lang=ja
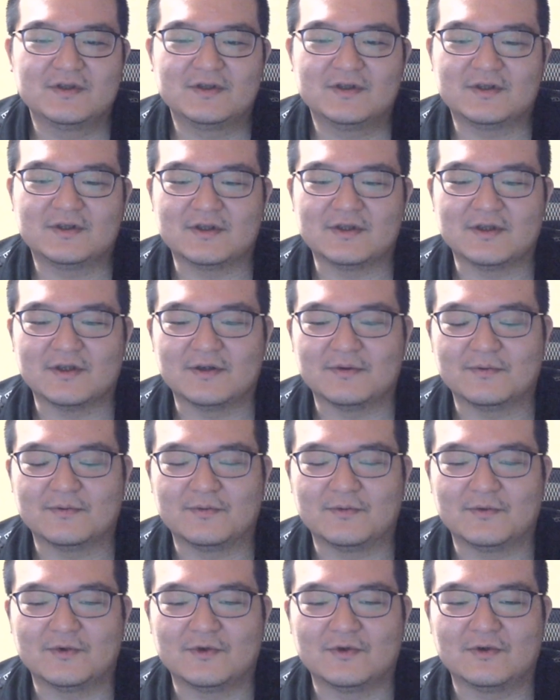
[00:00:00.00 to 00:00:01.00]
で、
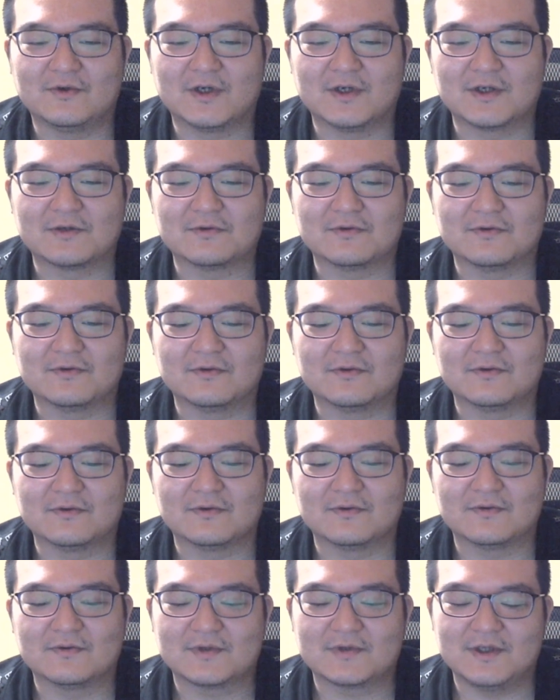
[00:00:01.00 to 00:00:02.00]
もう、あ
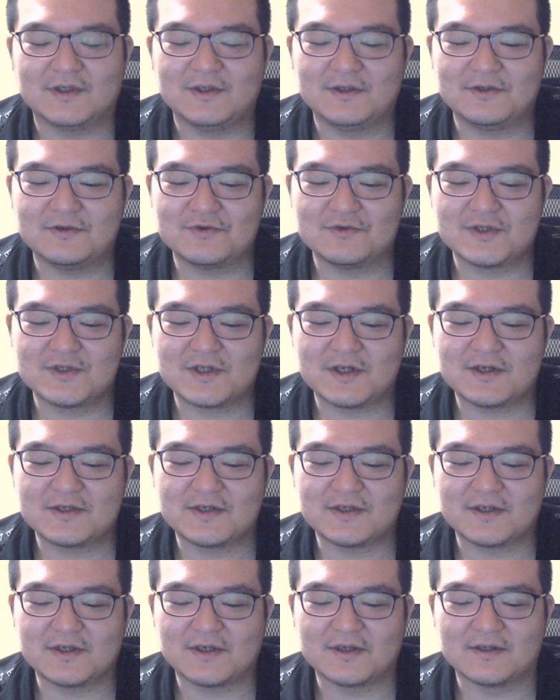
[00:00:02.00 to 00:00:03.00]
のー、緊急事態
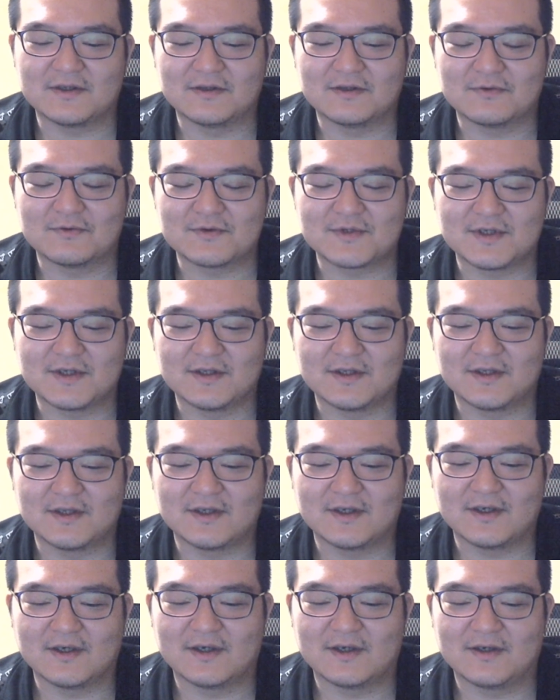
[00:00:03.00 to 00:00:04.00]
宣言のせい
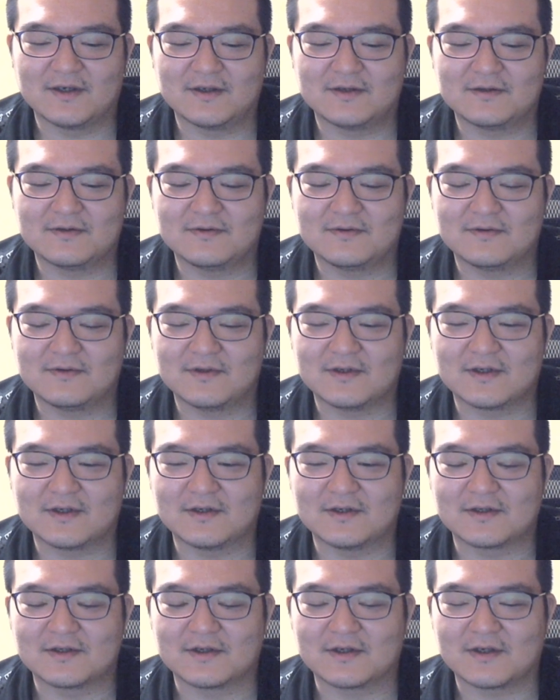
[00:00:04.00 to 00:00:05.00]
で、なんか
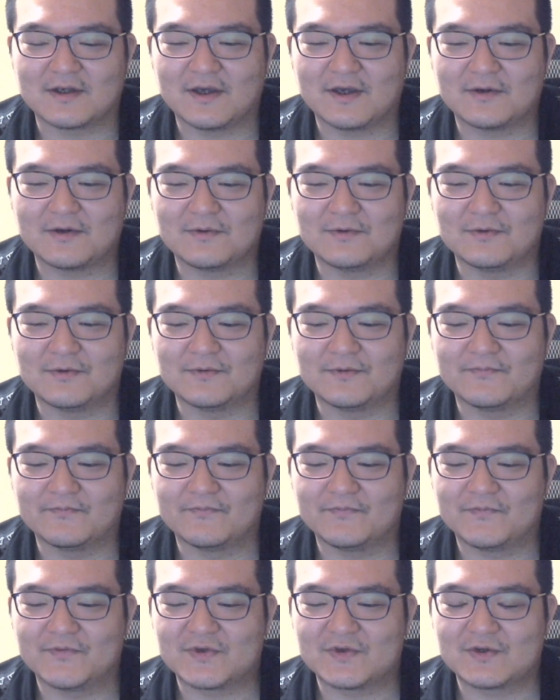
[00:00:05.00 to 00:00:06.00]
結構、
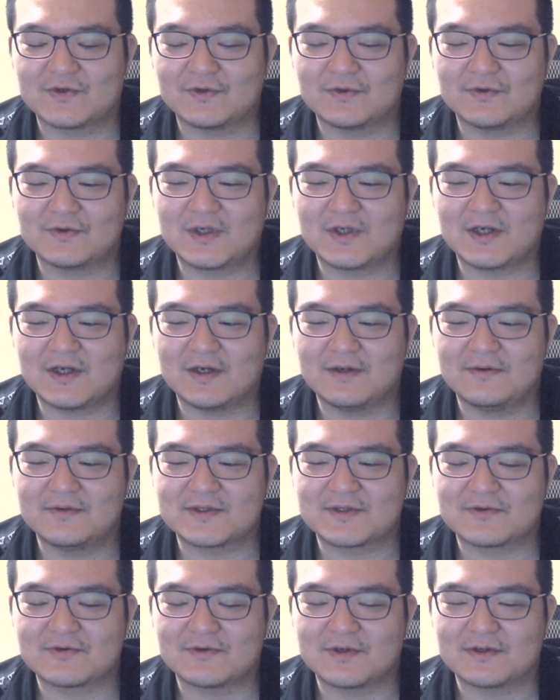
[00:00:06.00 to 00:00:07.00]
その期間は
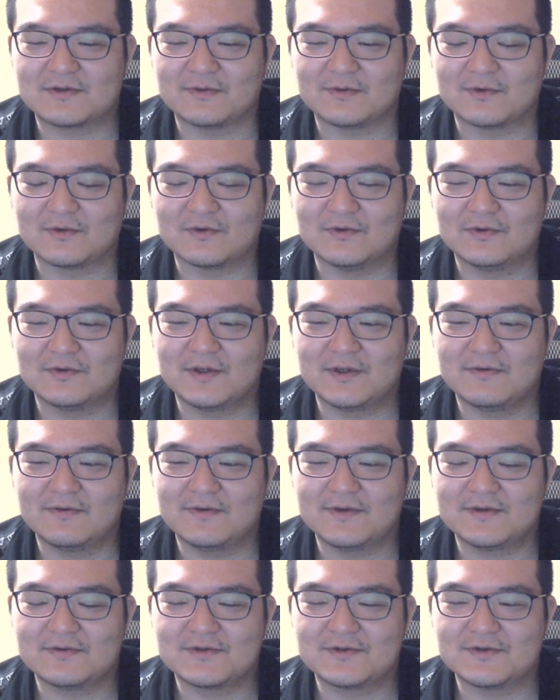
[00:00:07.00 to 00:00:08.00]
少なくとも、
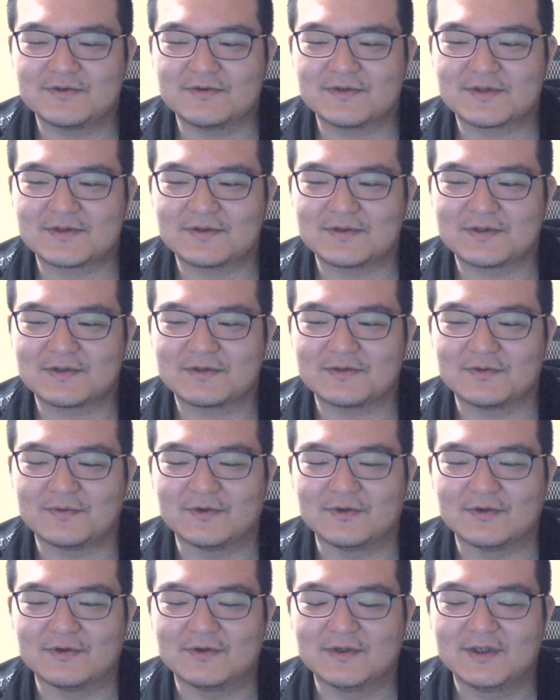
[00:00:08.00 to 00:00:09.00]
ゴールデンウィーク中は少なくと
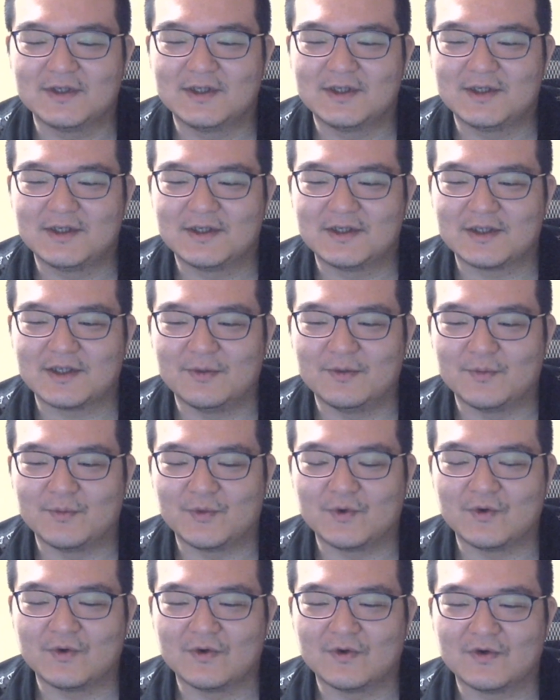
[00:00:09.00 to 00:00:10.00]
も、店
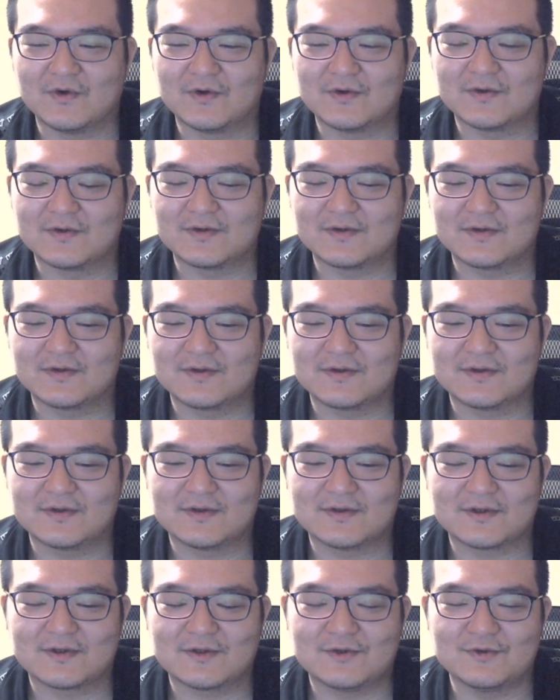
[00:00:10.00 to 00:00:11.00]
舗を
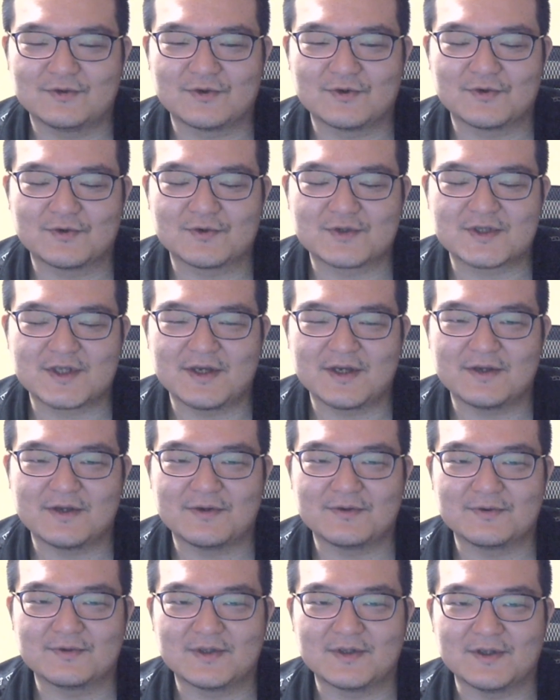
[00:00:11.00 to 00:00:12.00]
休業してい
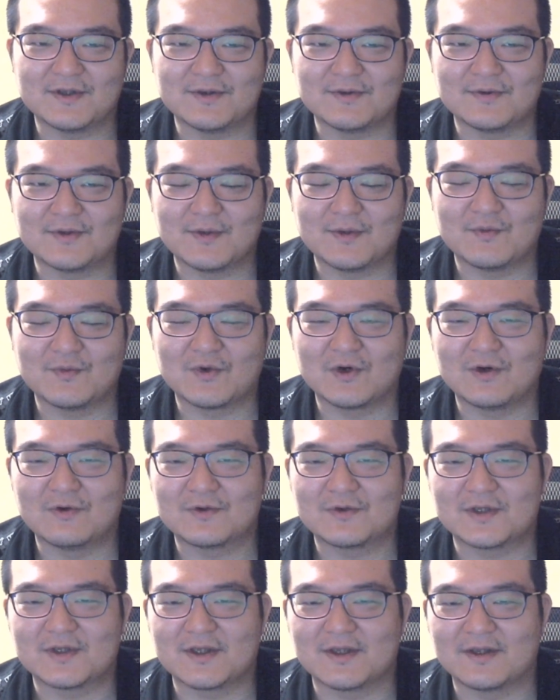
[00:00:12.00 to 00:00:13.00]
るっていう店舗が多
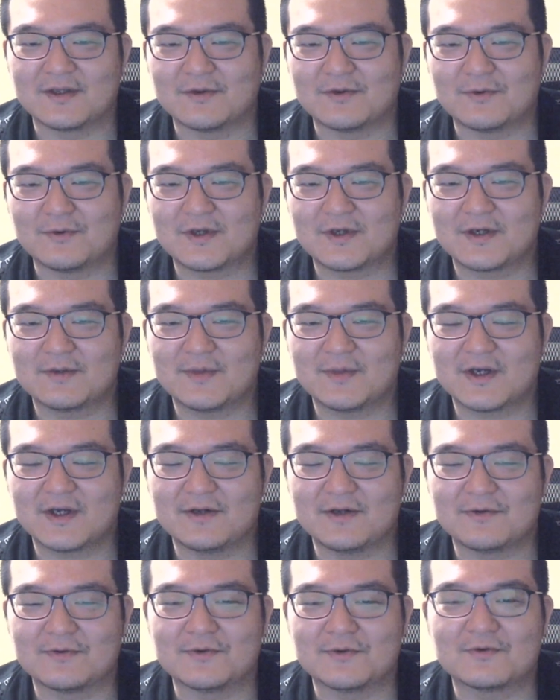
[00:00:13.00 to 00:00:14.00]
くて、で、俺が
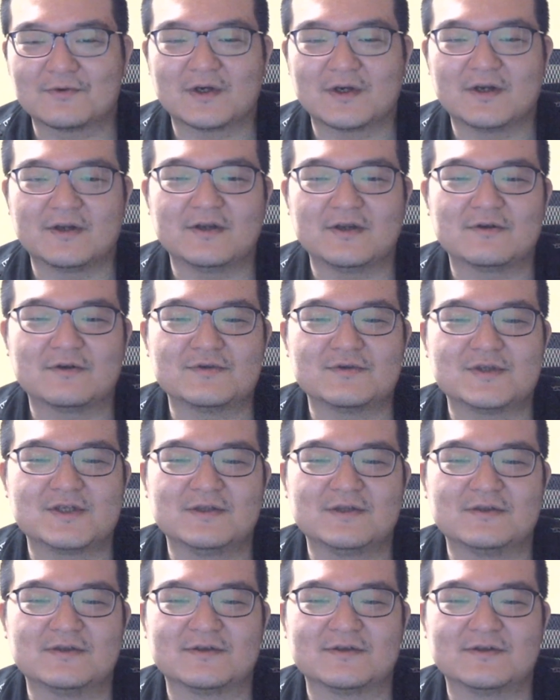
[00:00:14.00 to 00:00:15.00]
メガネをよく買いに行く
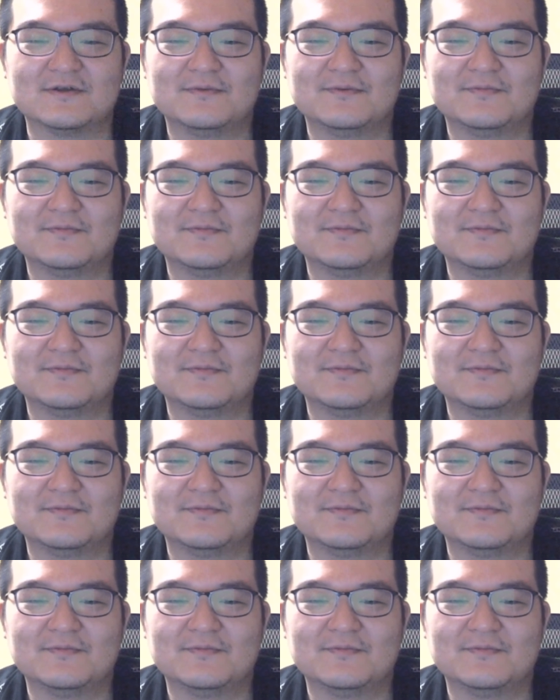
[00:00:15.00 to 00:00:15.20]
ジーンズ